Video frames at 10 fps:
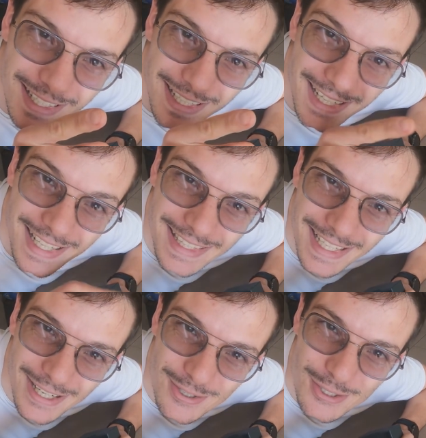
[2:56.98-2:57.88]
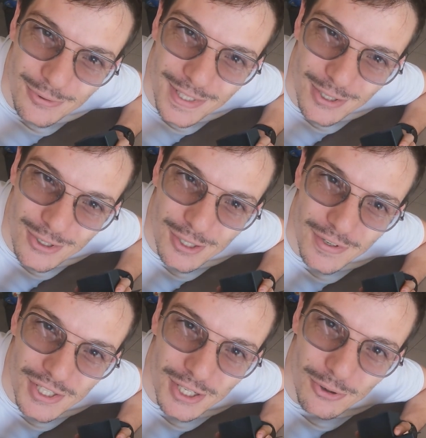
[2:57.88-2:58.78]
In realtà questo video lo sto
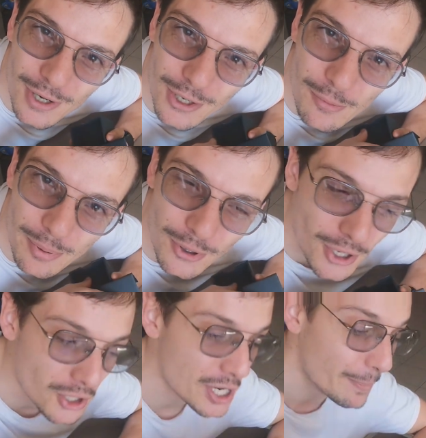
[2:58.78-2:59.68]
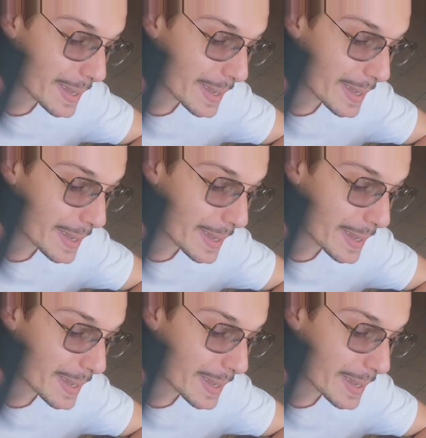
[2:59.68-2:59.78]
facendo con la GoPro. Io l'ho già